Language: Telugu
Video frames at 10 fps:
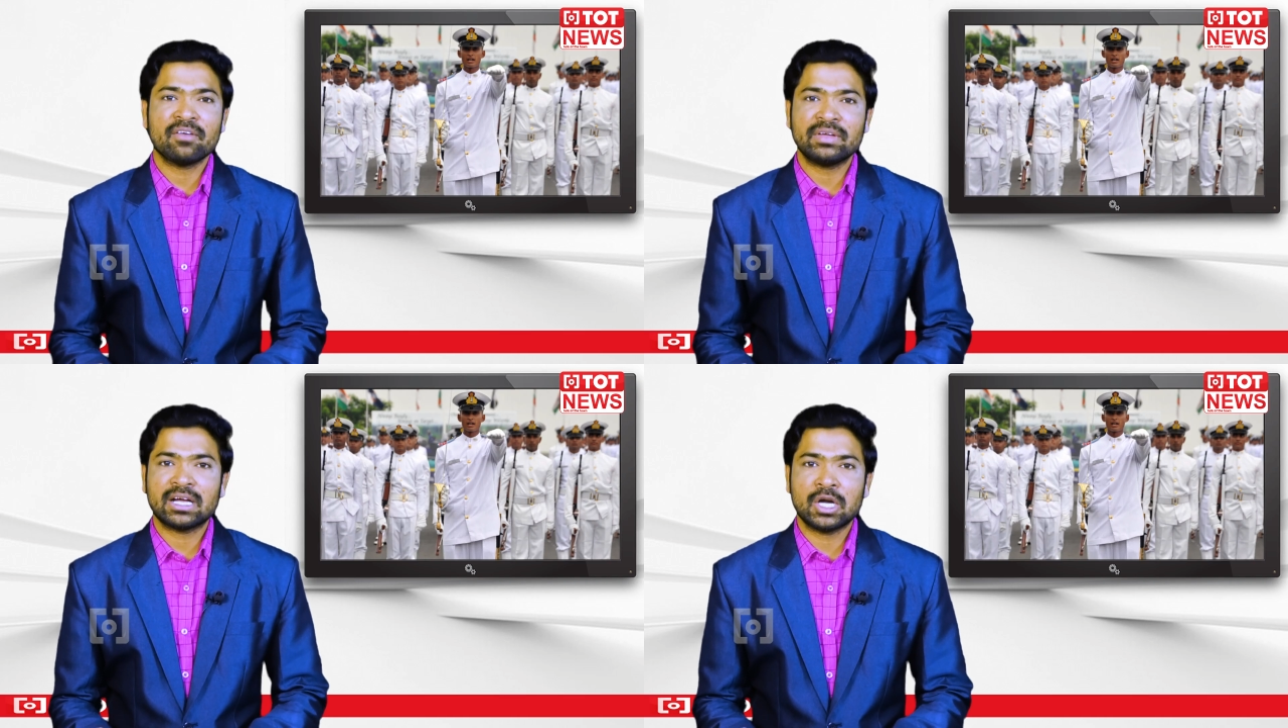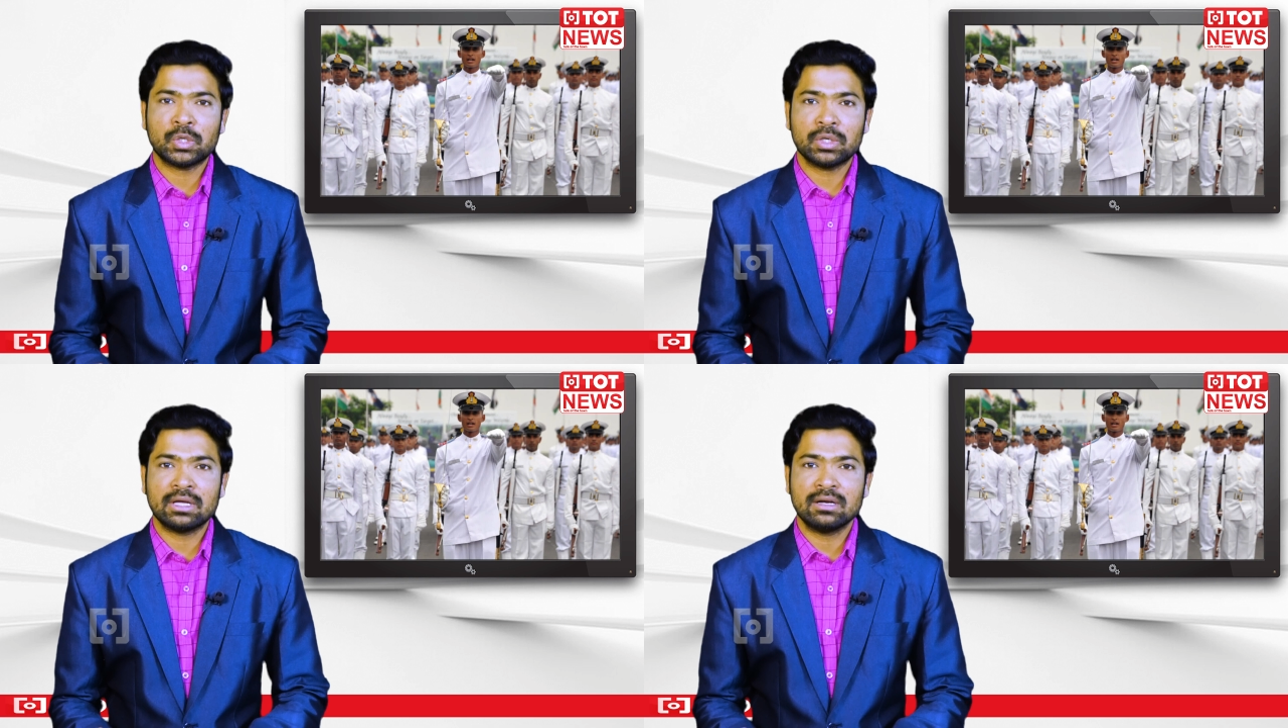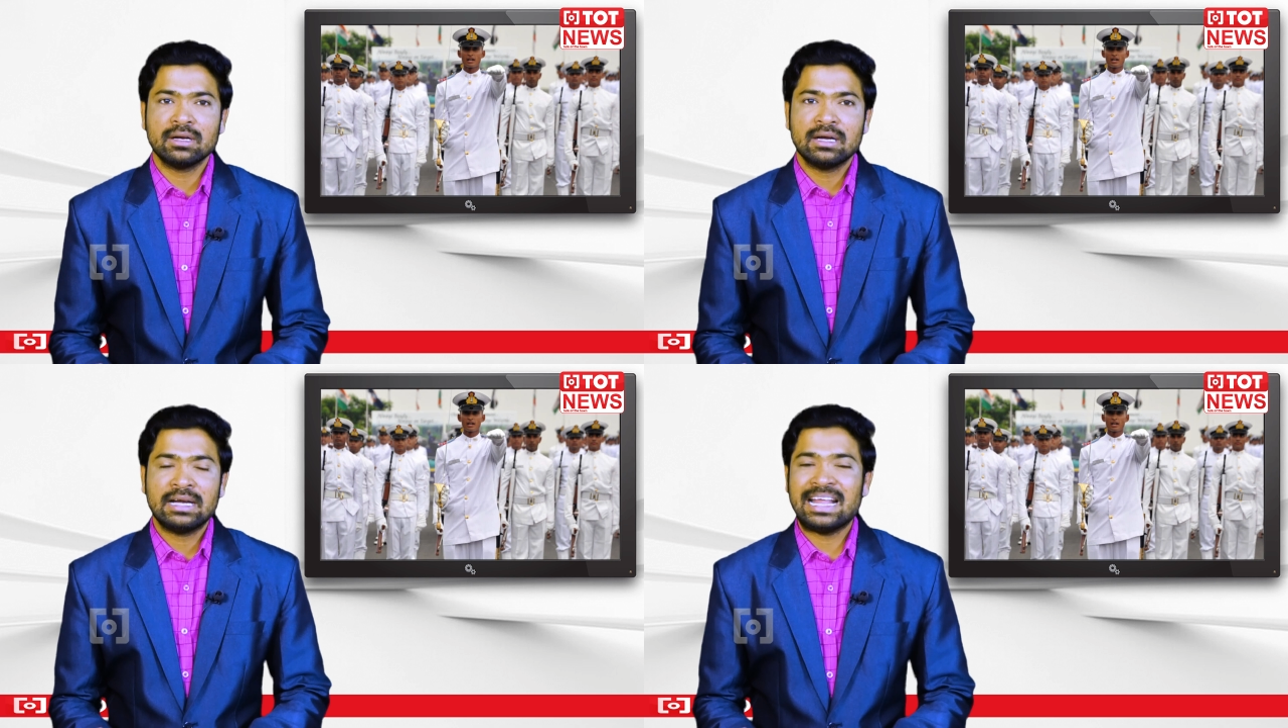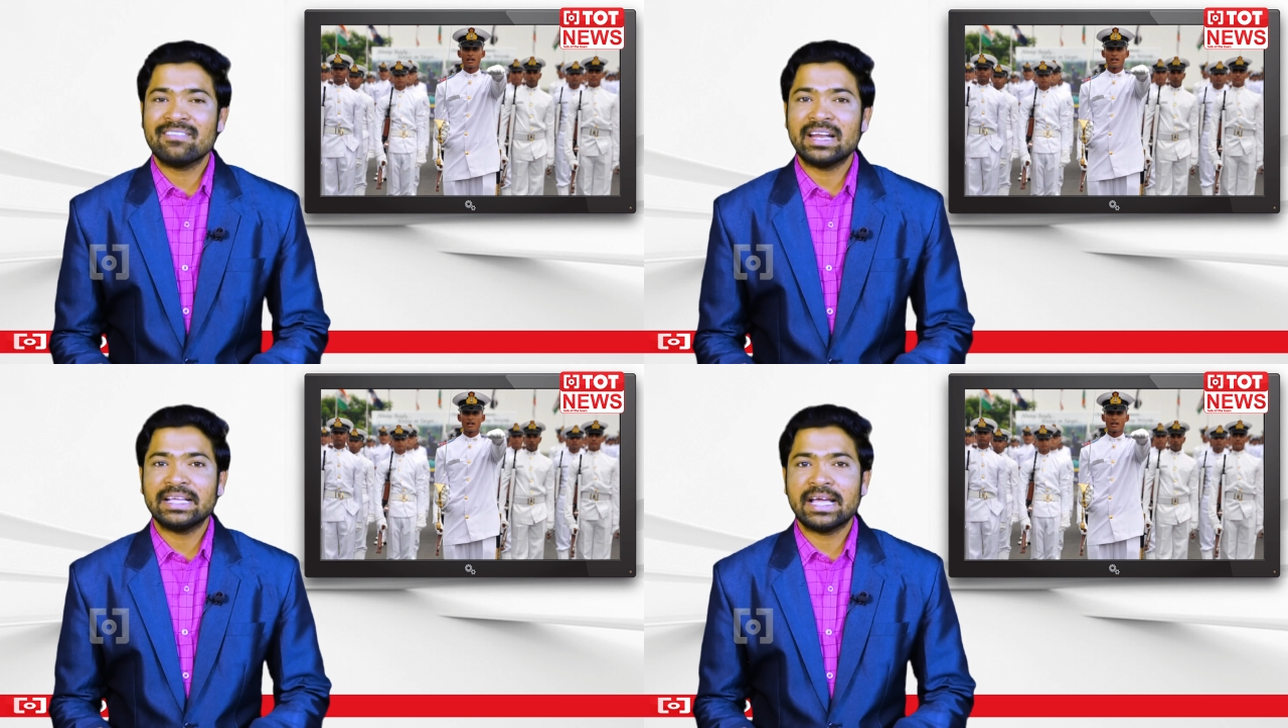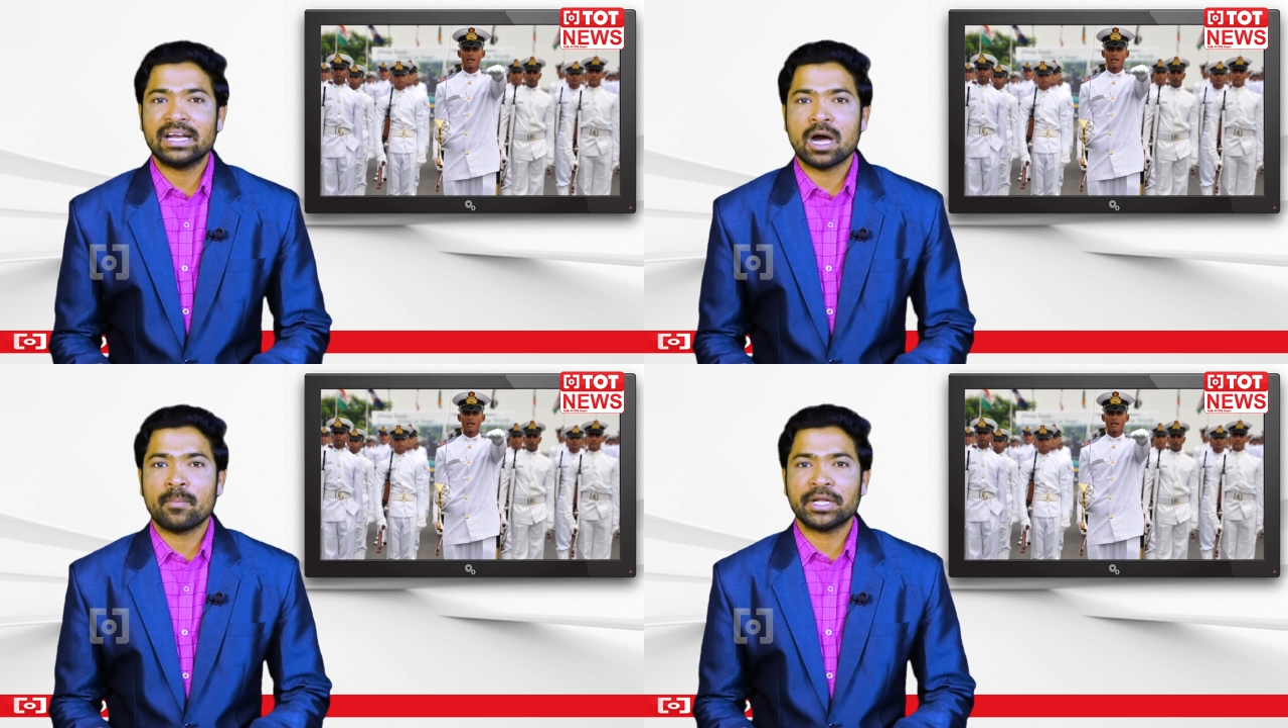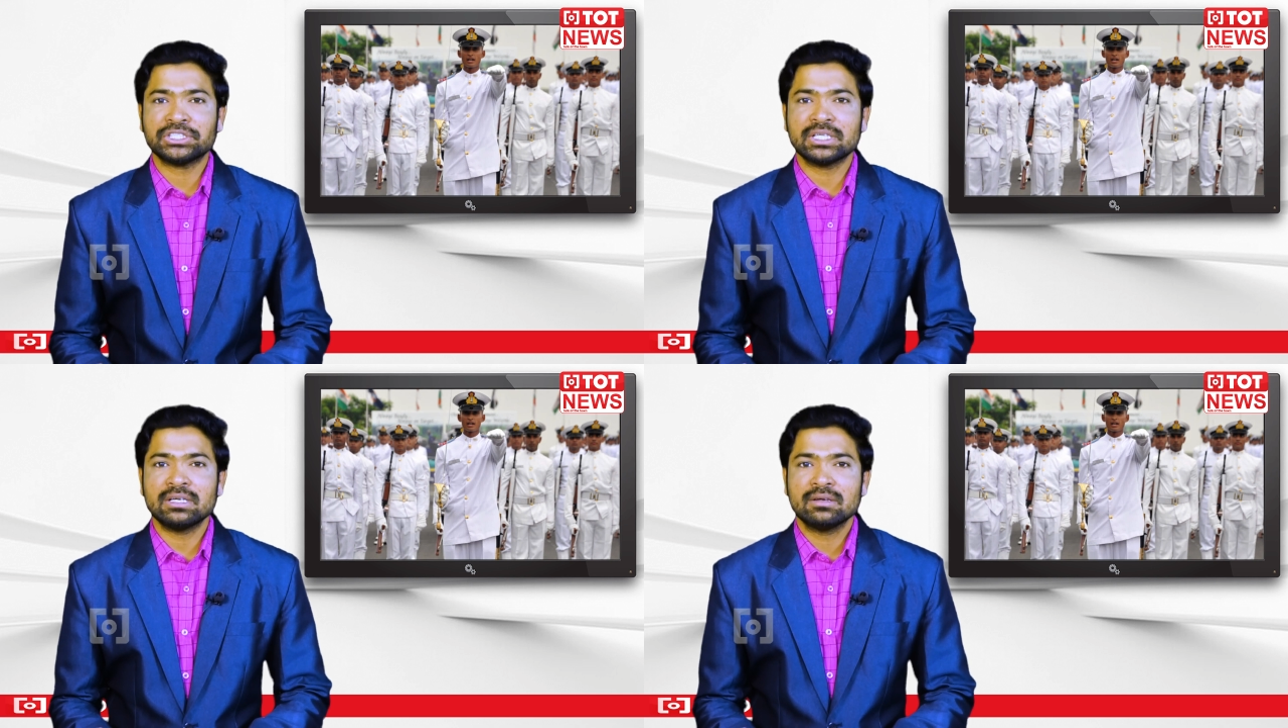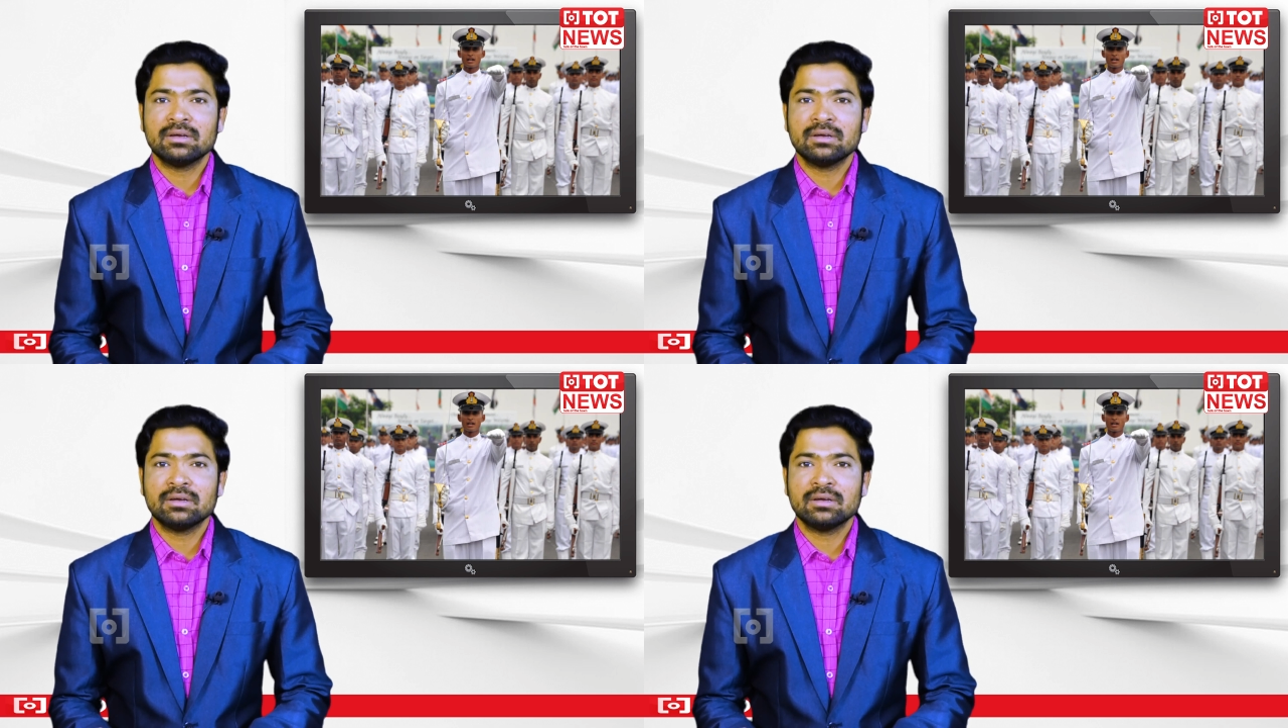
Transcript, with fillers: ట్రాఫిక్ కంట్రోలర్ నేవల్ ఎయిర్ ఆపరేషన్